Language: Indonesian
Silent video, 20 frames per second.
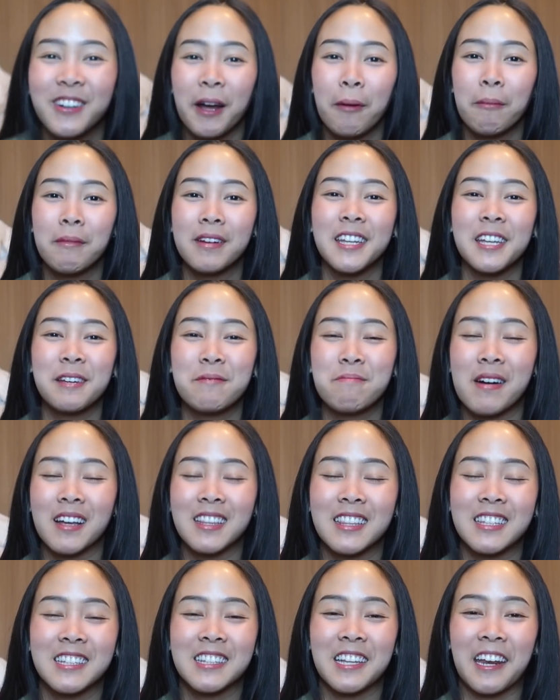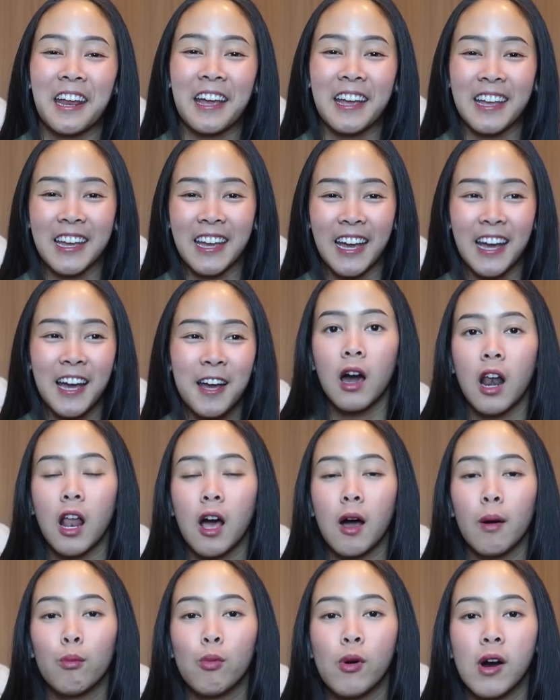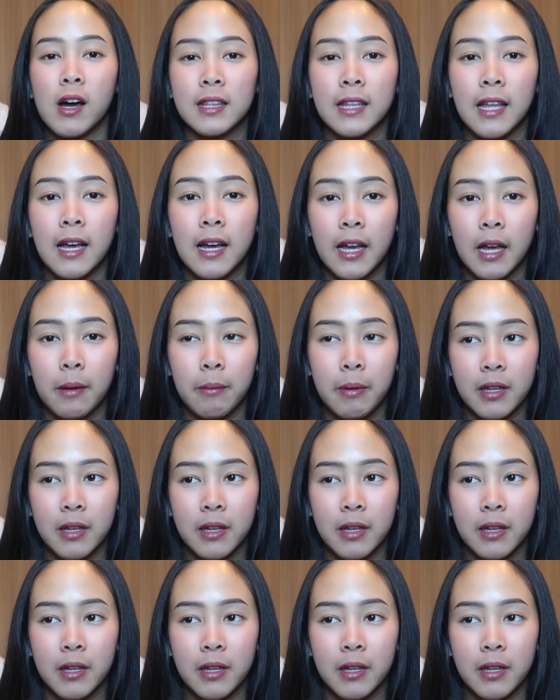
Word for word: kurang menikmati treknya. kalau buat yang kayak